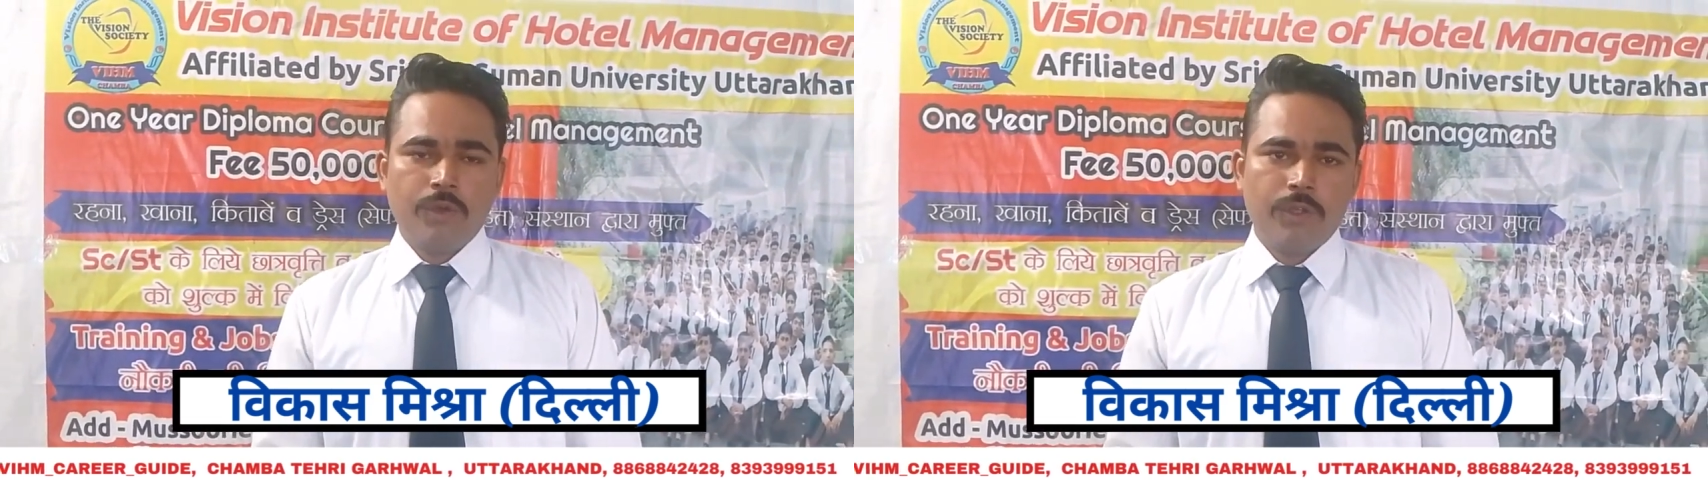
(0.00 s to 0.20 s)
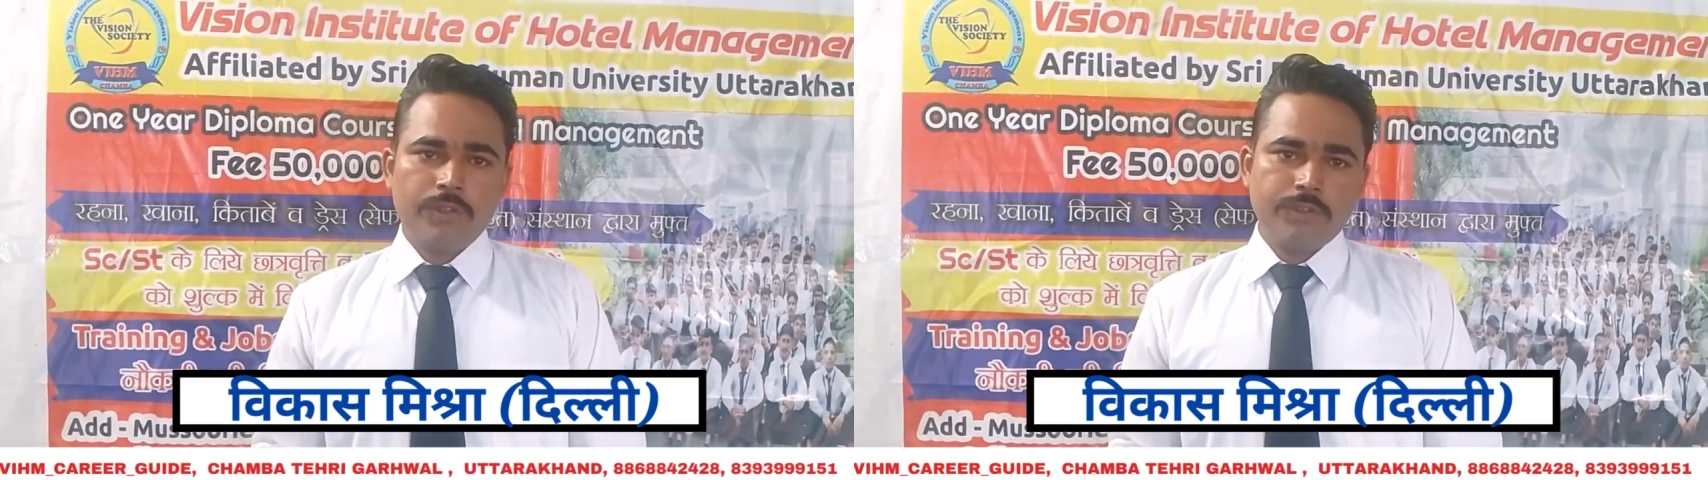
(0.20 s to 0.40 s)

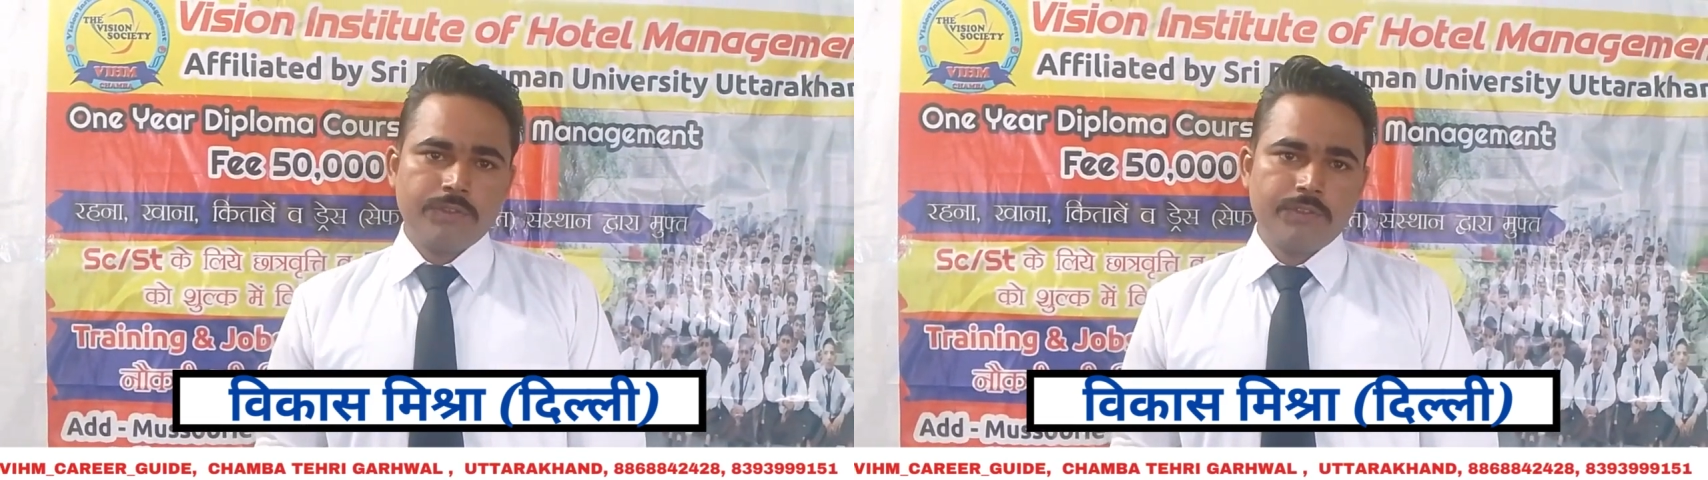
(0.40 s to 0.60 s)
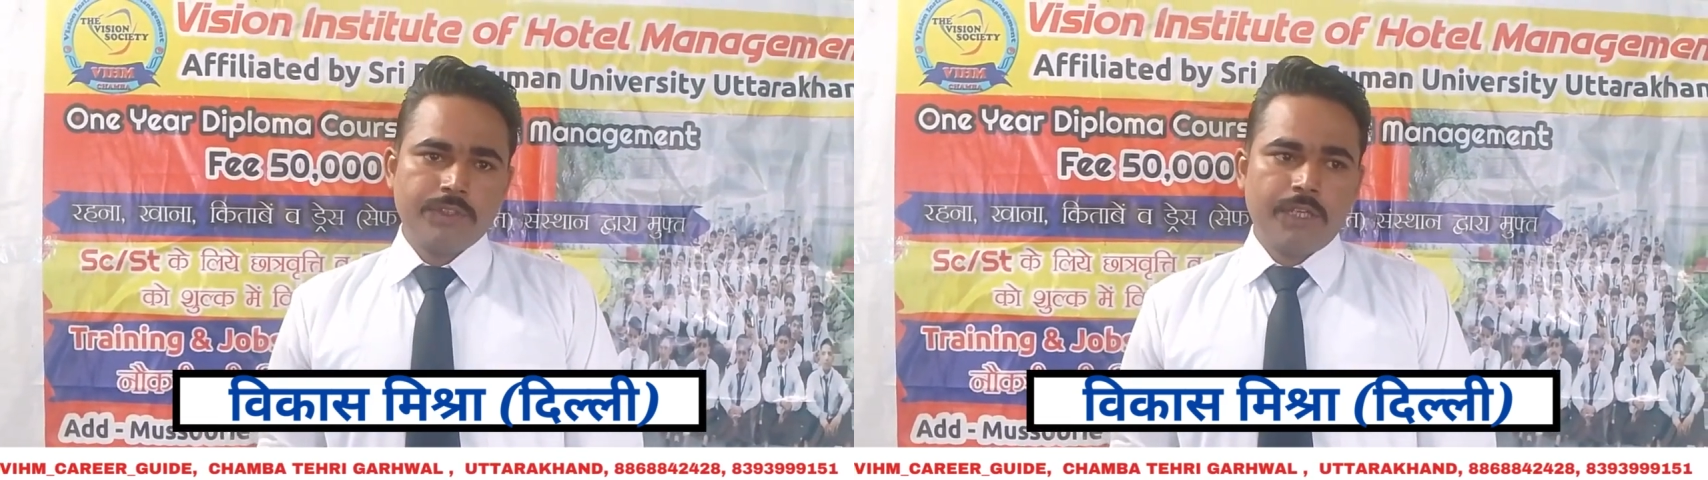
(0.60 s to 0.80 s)
और
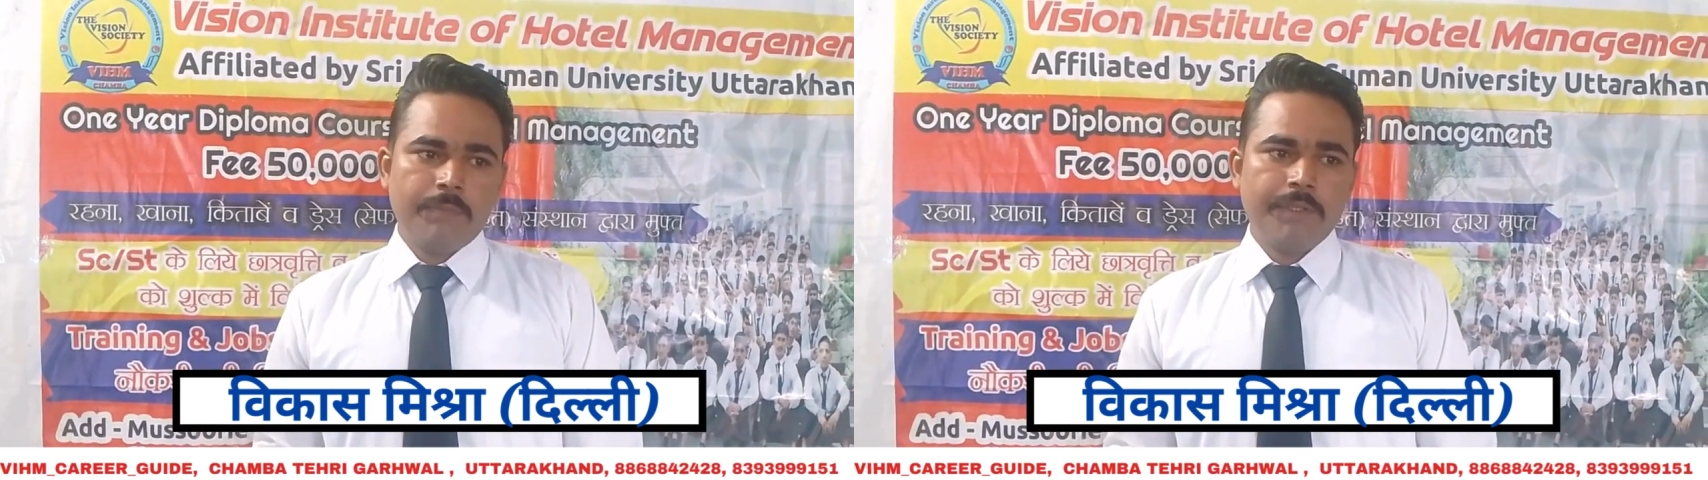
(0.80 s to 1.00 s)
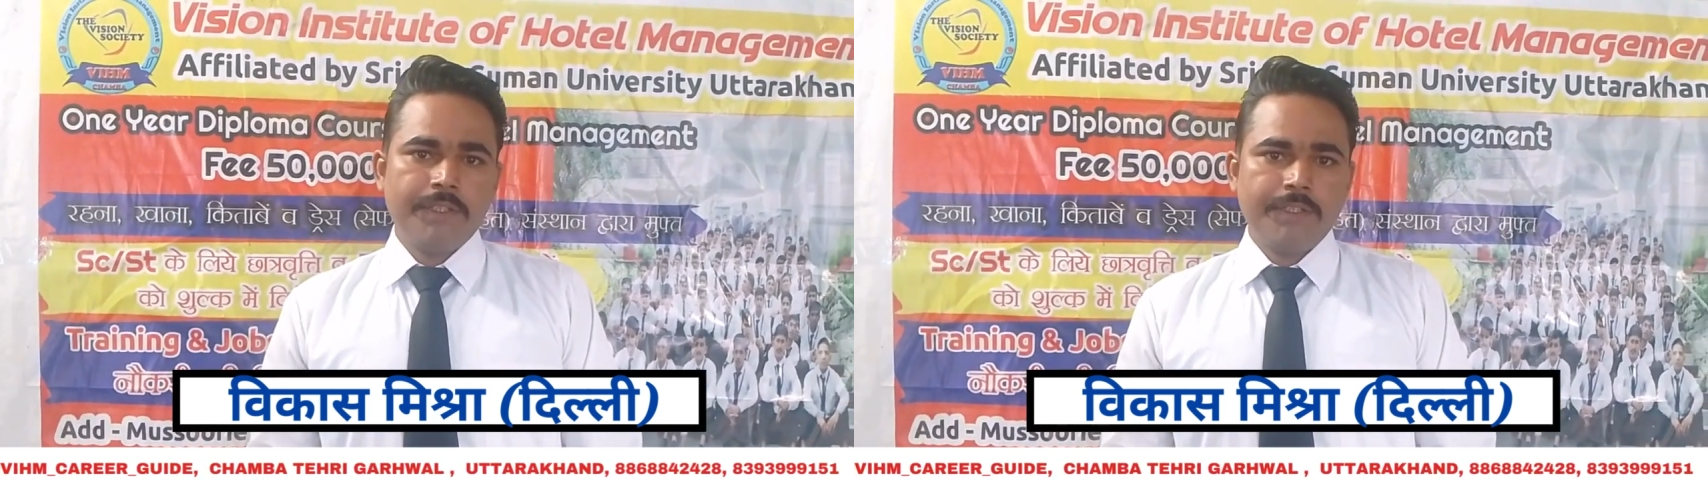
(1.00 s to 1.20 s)

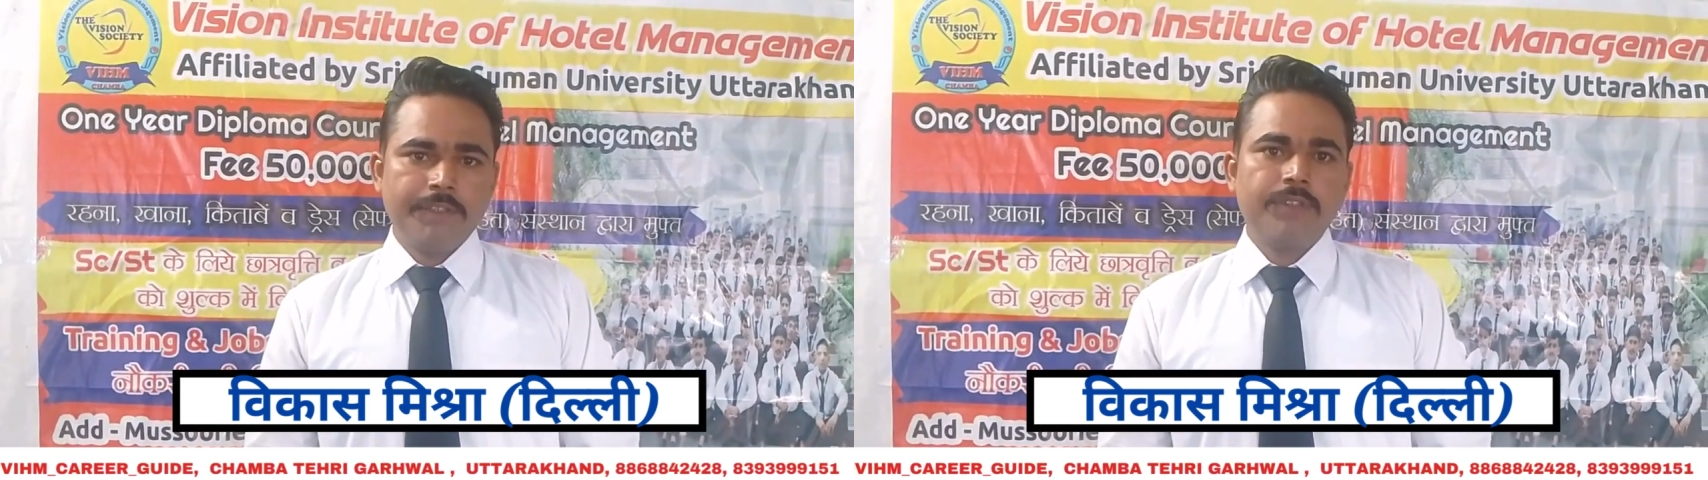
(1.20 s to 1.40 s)
यहाँ पे